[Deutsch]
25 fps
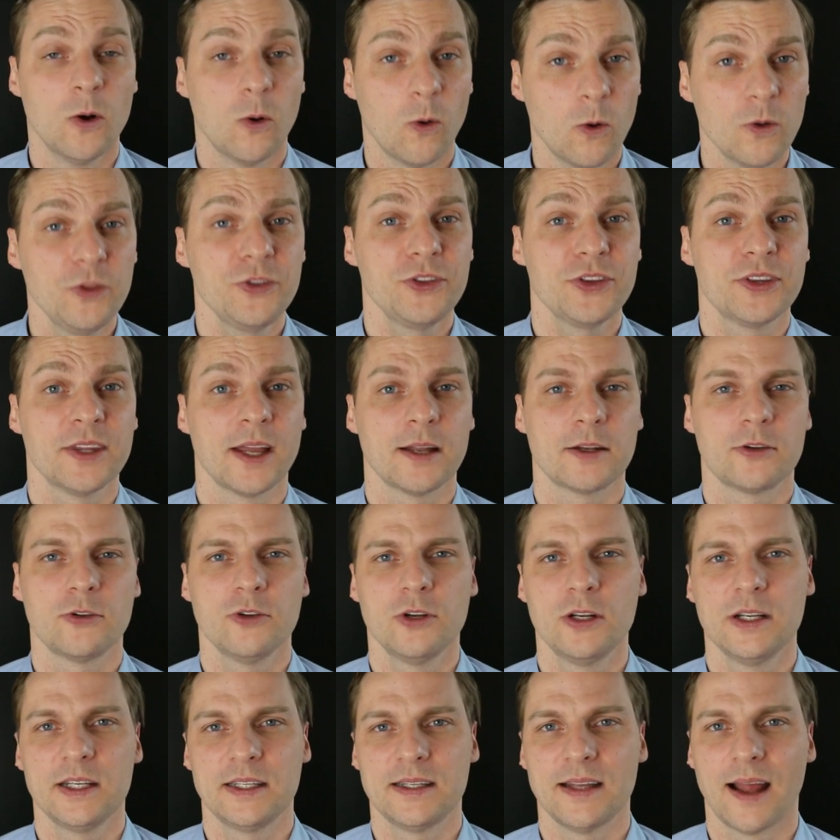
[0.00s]
Und
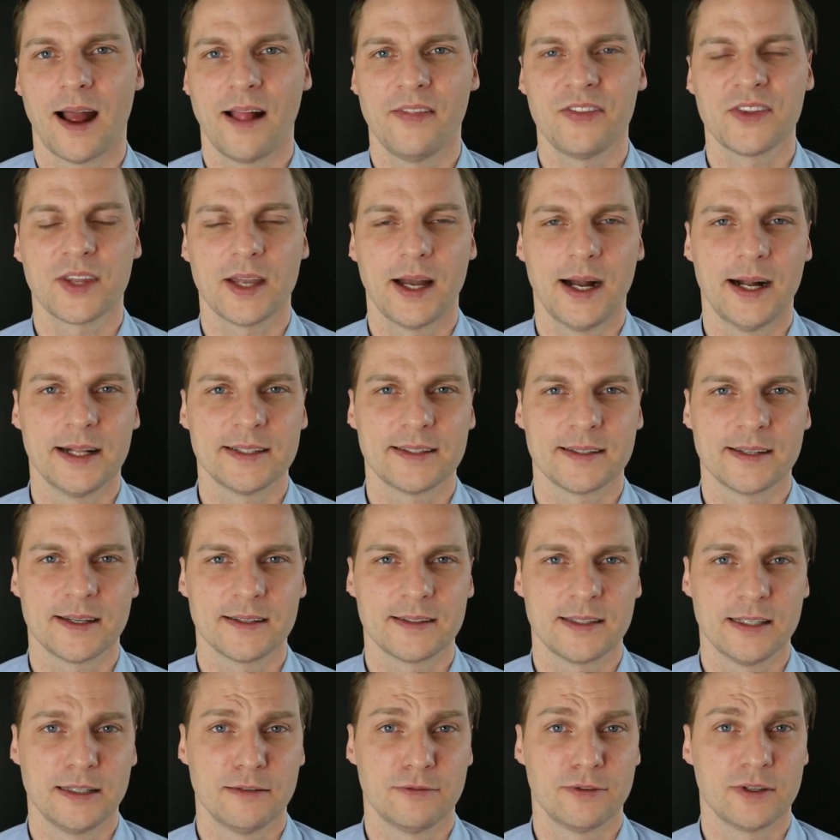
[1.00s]
natürlich die andere
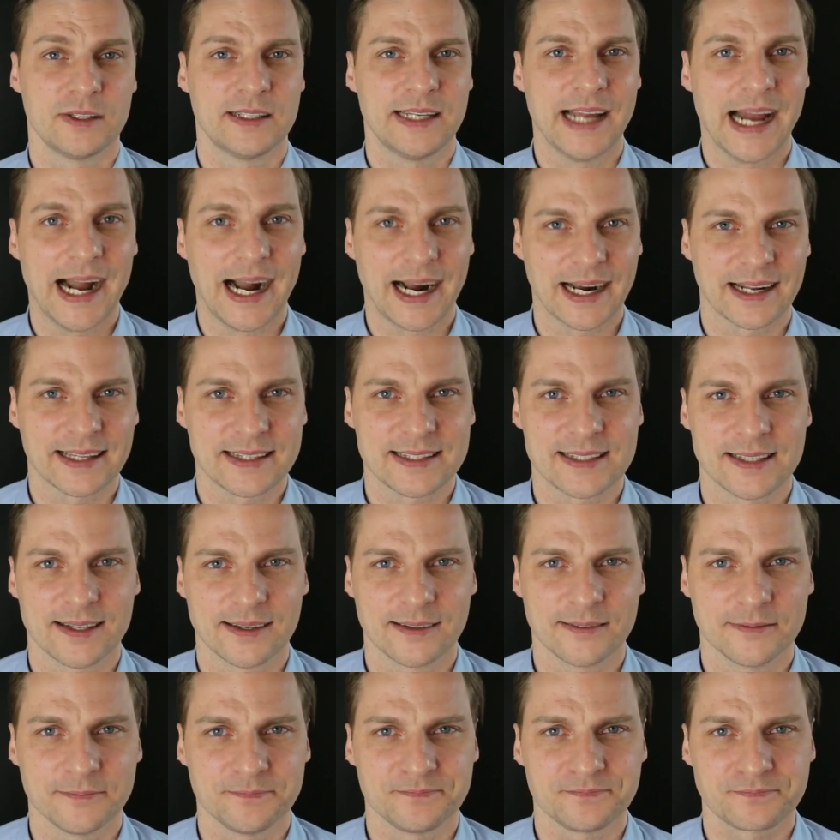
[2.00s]
Alternative der
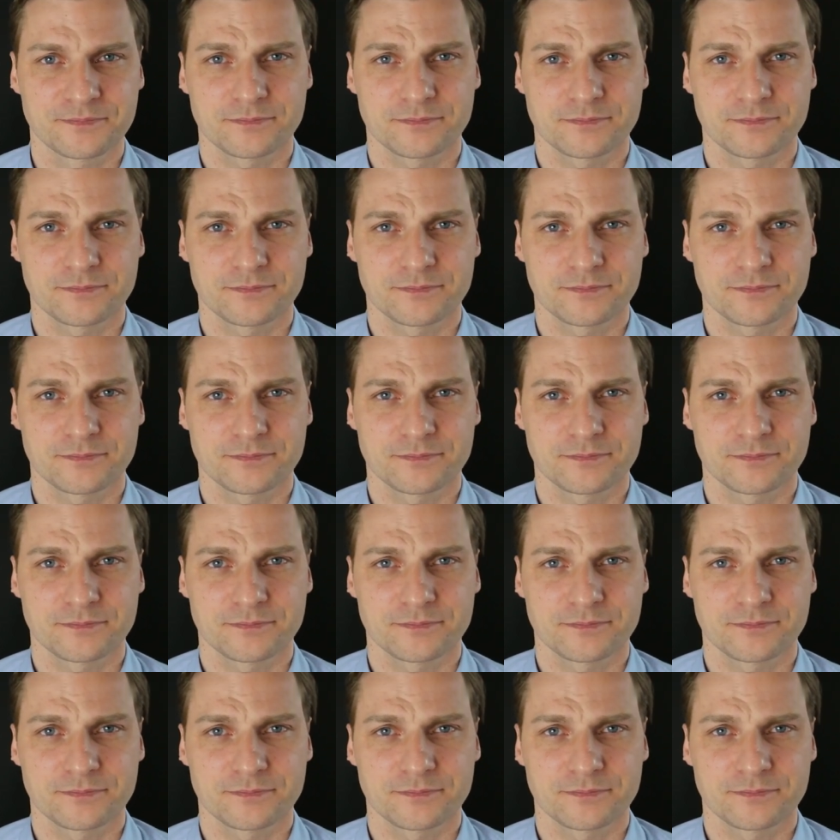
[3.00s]
Aktien.